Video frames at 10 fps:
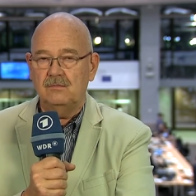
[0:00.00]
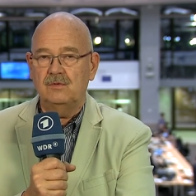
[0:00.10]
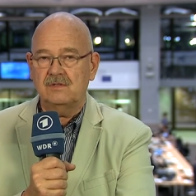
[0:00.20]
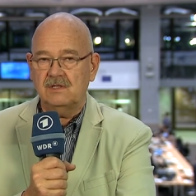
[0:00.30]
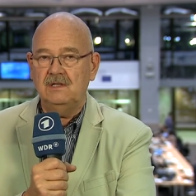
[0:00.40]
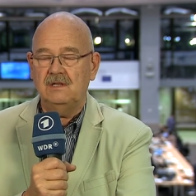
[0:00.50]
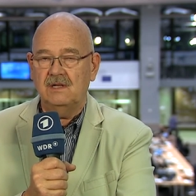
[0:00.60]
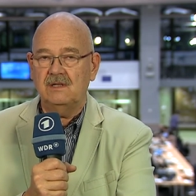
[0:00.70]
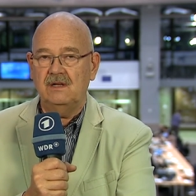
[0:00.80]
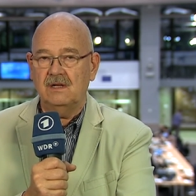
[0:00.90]
muss
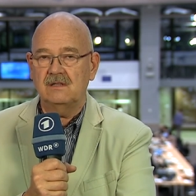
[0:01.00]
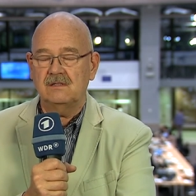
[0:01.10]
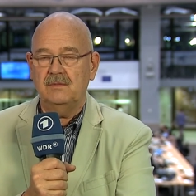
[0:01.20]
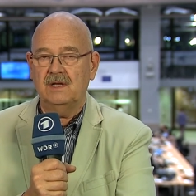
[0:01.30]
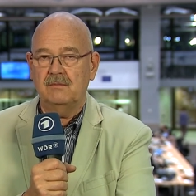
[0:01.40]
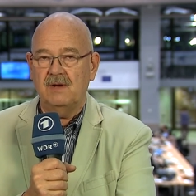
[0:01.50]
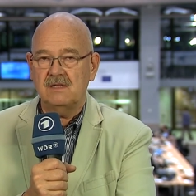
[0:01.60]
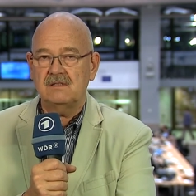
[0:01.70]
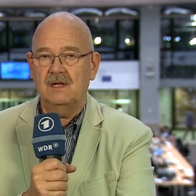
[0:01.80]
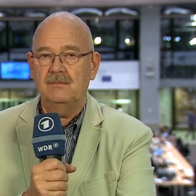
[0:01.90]
Griechenland eine ganze Menge
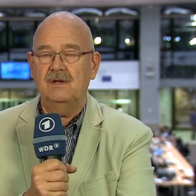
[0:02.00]
Maßnahmen